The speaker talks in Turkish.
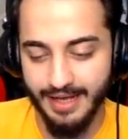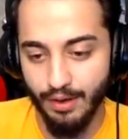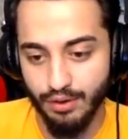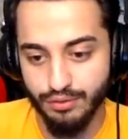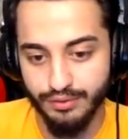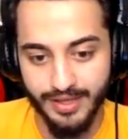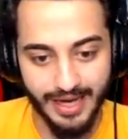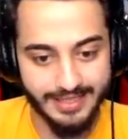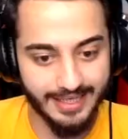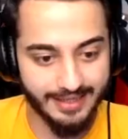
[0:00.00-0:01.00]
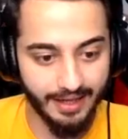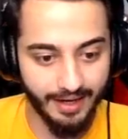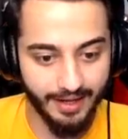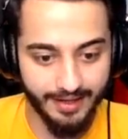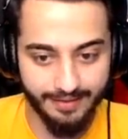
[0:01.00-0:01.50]
ne olduğunu gerçekten
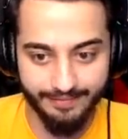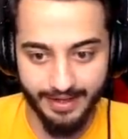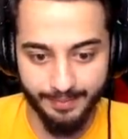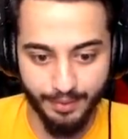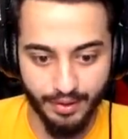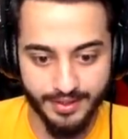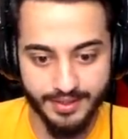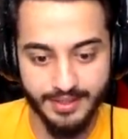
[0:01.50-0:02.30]
anlam veremiyorlar.